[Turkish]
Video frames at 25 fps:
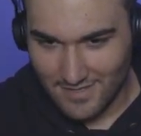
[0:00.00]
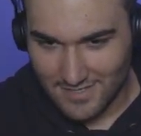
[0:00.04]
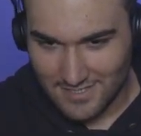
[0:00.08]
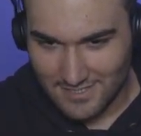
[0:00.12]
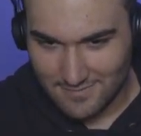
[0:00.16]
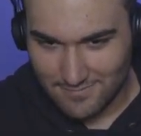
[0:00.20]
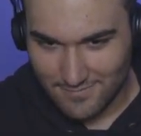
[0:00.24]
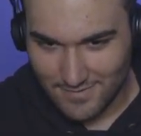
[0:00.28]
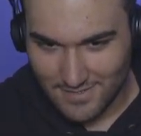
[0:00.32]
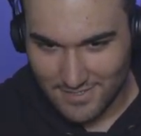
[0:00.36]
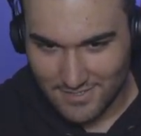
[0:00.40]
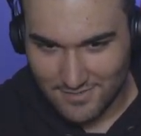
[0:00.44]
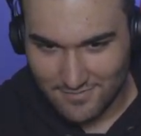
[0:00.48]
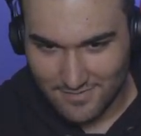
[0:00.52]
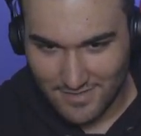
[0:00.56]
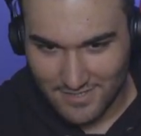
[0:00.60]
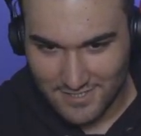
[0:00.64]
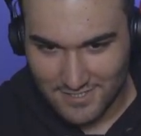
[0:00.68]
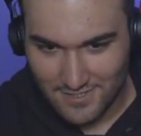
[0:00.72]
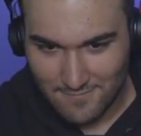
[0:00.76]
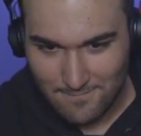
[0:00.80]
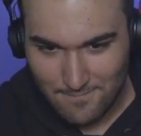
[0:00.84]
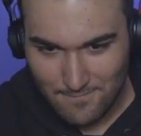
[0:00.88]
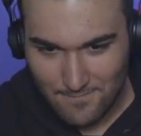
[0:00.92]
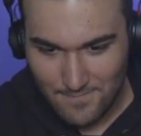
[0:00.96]
daha sipariş
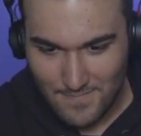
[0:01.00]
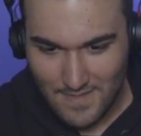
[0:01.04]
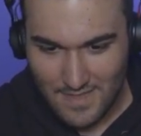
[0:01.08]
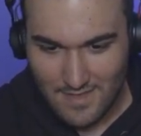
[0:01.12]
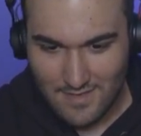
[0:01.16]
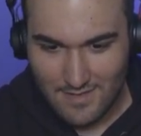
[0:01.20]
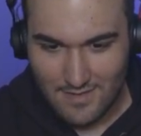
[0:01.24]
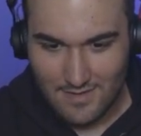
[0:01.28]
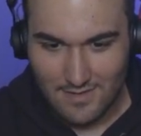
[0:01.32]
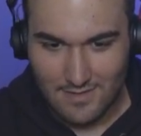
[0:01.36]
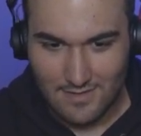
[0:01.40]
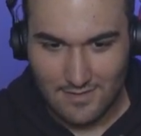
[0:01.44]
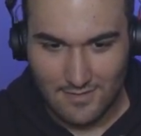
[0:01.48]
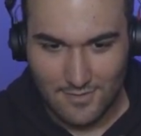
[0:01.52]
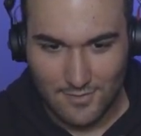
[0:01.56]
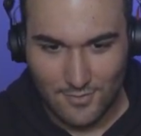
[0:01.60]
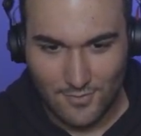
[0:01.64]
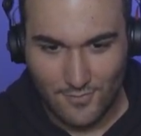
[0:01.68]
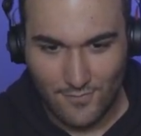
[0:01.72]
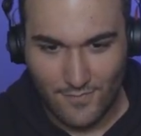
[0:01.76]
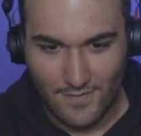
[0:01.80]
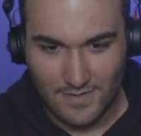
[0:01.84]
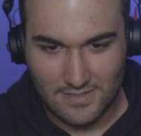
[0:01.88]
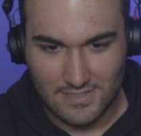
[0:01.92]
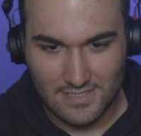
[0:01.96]
vereceğim.
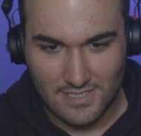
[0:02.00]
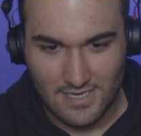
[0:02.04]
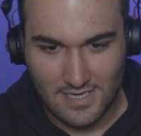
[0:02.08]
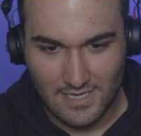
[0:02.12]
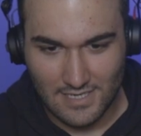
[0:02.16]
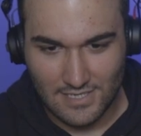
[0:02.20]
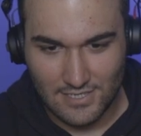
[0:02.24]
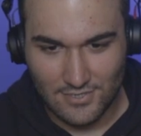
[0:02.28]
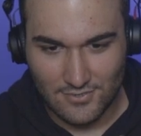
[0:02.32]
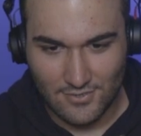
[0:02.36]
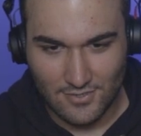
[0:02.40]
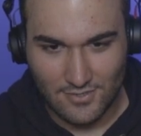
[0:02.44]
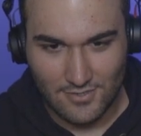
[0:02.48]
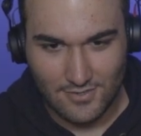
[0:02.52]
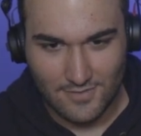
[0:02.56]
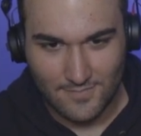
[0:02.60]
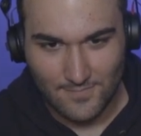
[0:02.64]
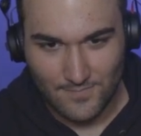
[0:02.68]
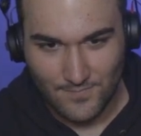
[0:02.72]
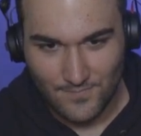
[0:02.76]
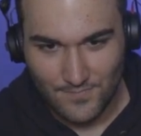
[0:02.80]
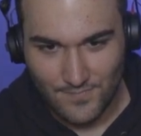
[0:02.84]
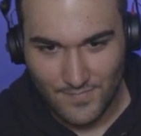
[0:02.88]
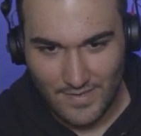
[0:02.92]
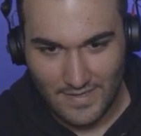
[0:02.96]
Lütfen sakin ol.
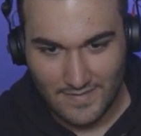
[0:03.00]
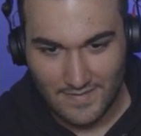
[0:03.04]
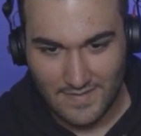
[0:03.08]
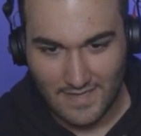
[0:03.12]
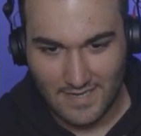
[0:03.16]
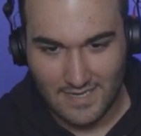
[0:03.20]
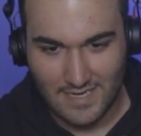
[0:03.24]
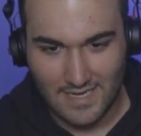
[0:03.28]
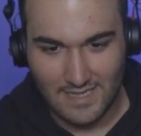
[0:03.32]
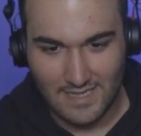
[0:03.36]
Bende